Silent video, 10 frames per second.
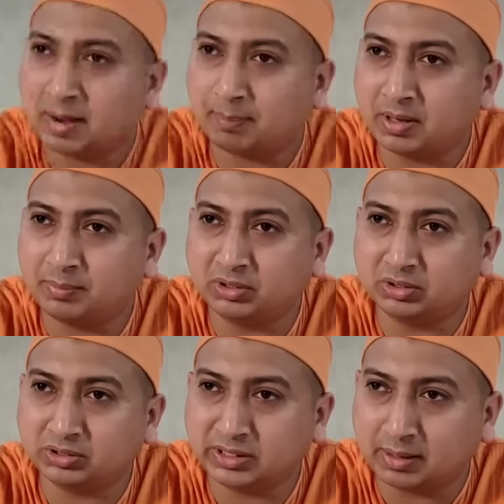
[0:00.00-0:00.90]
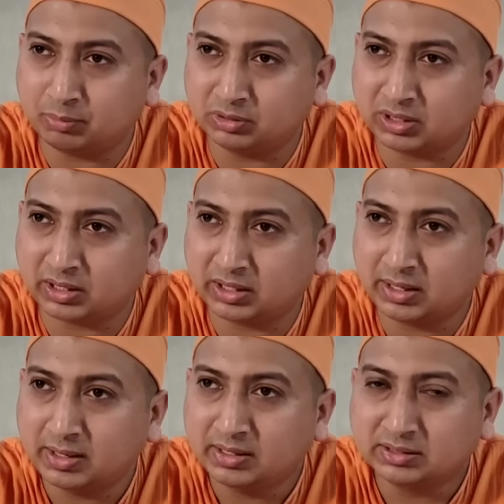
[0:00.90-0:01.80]
আপনার ভিতরে যদি এমন থাকে
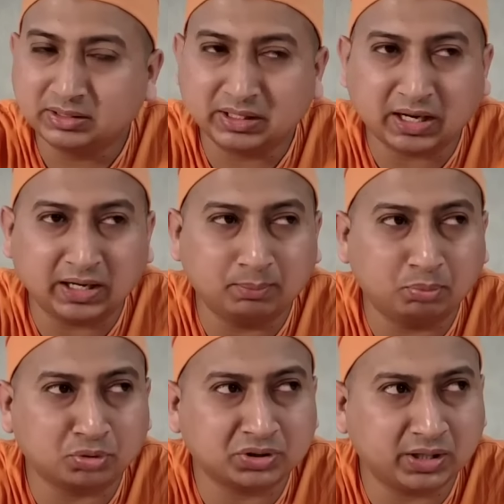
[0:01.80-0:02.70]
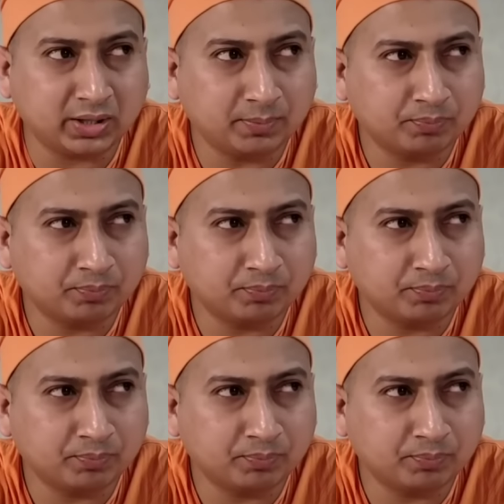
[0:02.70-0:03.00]
যে এখানে বসে